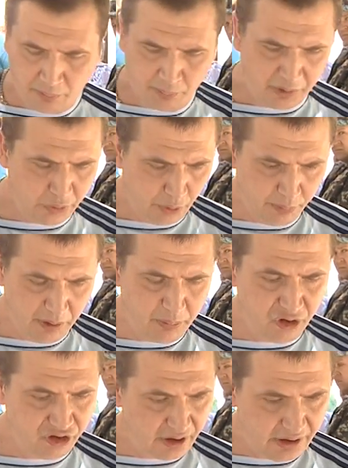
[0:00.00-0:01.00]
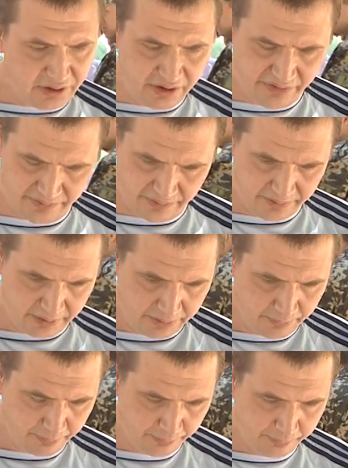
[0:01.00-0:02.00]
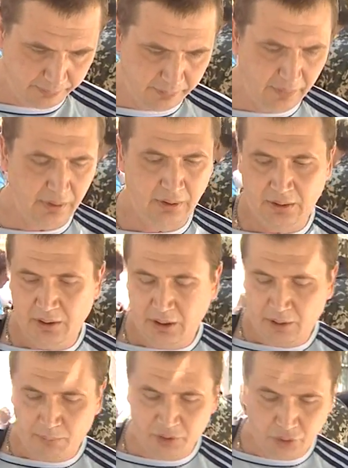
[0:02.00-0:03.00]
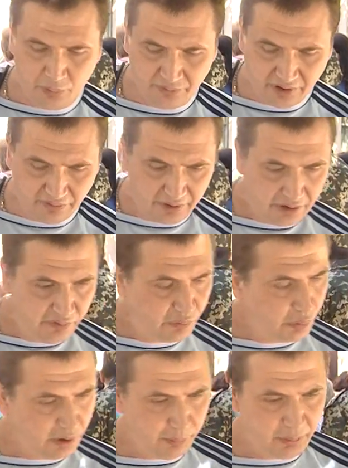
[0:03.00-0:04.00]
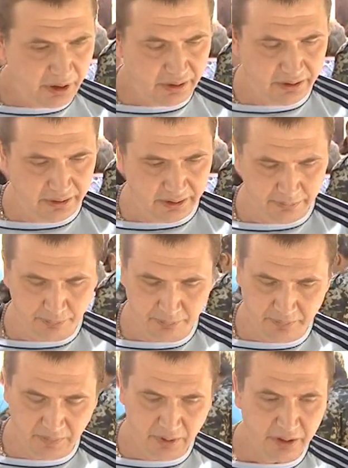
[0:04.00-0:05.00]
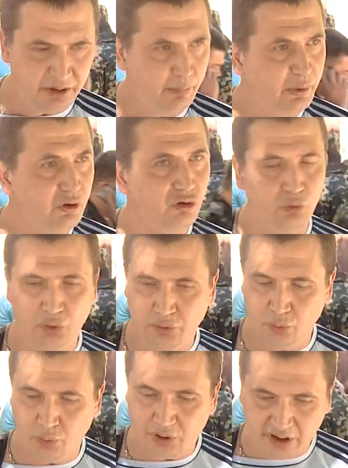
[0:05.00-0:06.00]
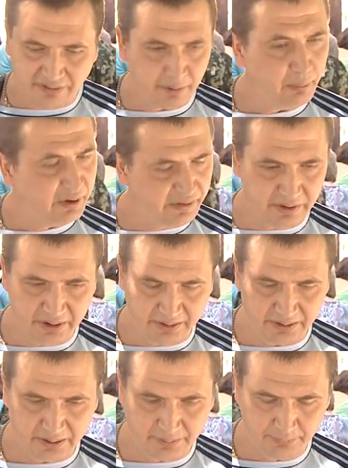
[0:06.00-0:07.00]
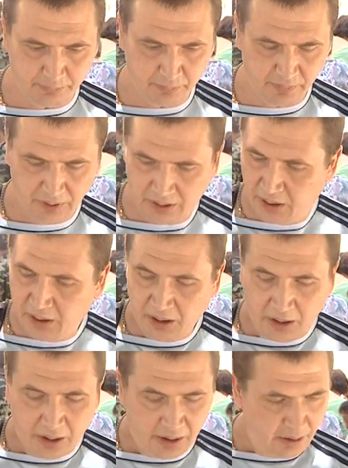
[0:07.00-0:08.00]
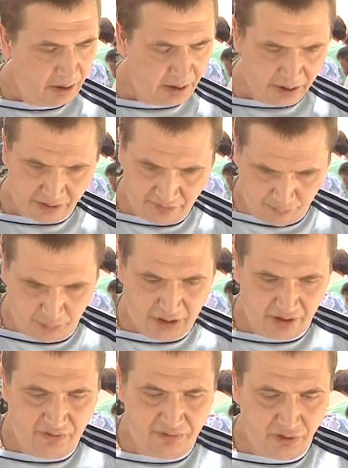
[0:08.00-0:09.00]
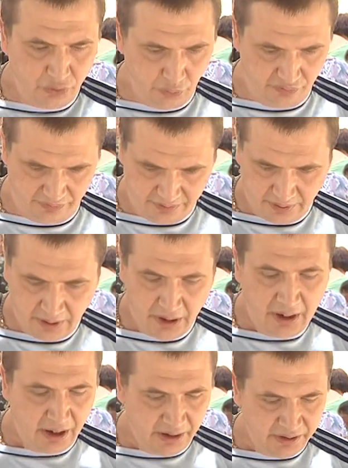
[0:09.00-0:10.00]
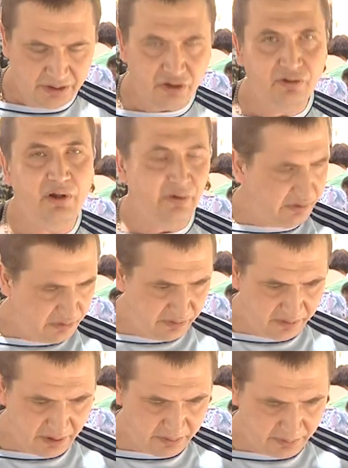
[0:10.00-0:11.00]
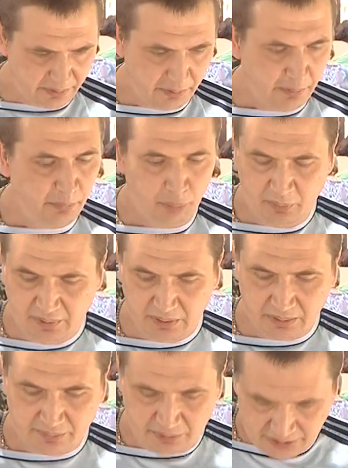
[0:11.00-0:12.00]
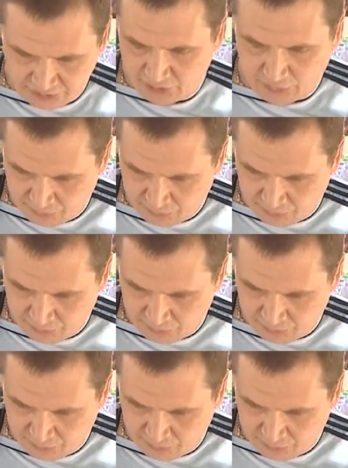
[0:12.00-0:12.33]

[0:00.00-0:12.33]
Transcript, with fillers: Потом обещали 10 дней. Потом сказали 45 дней. Теперь ждут указа президента. А по Конституции они должны защищать э, э,